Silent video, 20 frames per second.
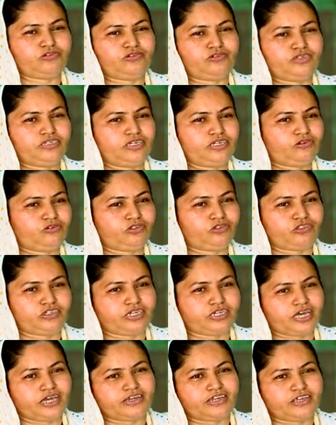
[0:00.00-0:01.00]
तो ये कुछ
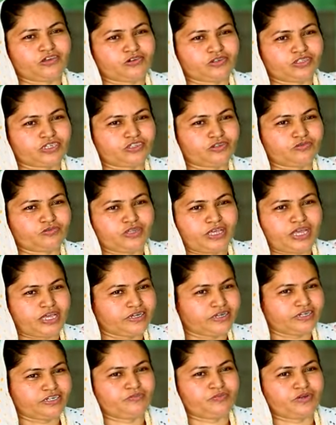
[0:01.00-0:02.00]
सीखा नहीं होता तो मैं
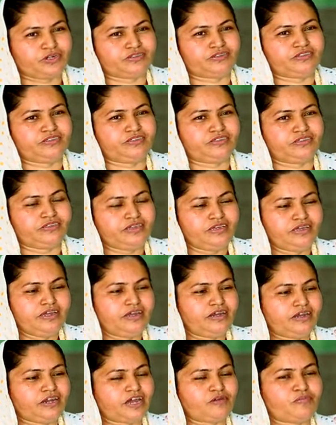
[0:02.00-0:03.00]
आगे नहीं
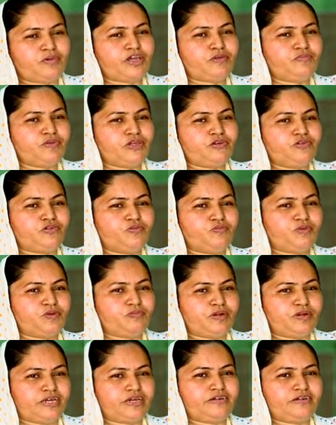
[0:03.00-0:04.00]
बढ़ती ना भाई बहनों को
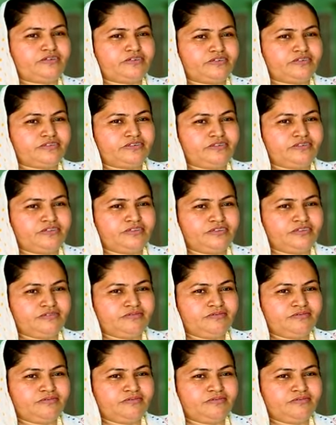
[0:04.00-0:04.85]
मैं बड़ा कर सकती थी